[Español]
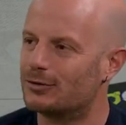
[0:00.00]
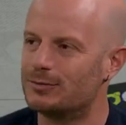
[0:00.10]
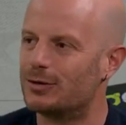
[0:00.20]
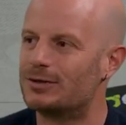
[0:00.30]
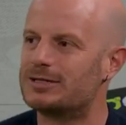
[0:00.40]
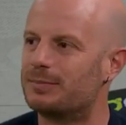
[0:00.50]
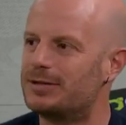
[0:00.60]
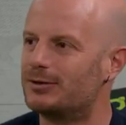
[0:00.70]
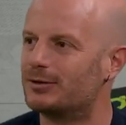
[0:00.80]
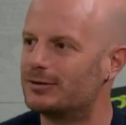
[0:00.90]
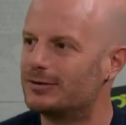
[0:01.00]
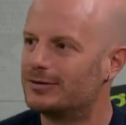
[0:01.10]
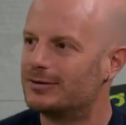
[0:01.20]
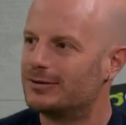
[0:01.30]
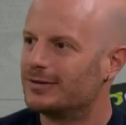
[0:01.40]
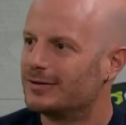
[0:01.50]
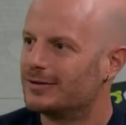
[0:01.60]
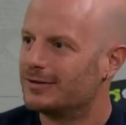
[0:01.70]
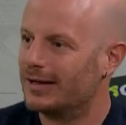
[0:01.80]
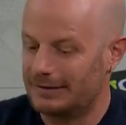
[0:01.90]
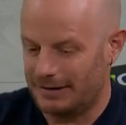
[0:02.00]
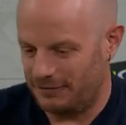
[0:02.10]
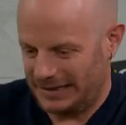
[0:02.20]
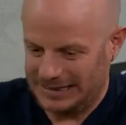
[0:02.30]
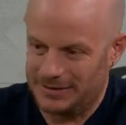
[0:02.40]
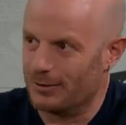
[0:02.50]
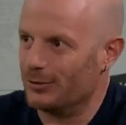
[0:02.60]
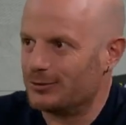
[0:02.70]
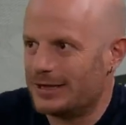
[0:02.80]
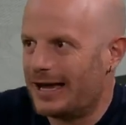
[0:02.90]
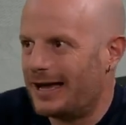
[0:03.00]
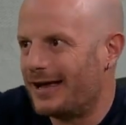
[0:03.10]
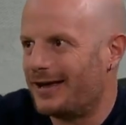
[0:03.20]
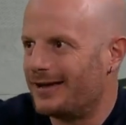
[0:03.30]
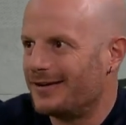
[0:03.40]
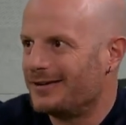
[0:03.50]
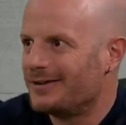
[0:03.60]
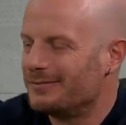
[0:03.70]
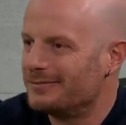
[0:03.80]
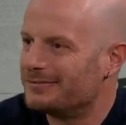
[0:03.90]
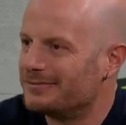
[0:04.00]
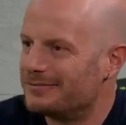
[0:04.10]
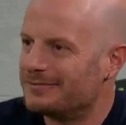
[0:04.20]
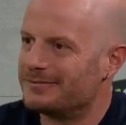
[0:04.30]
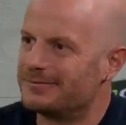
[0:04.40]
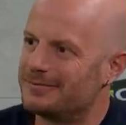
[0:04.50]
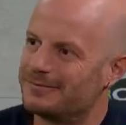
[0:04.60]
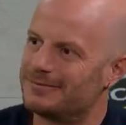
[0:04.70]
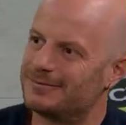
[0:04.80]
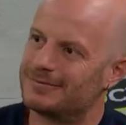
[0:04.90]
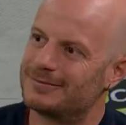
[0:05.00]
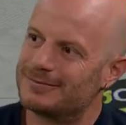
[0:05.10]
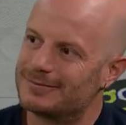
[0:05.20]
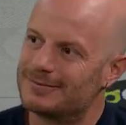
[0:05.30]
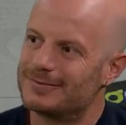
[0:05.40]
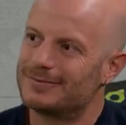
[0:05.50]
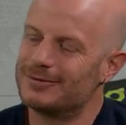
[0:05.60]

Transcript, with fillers: con dos millones de pesos en efectivo, o sea... ¿En algún momento pensaste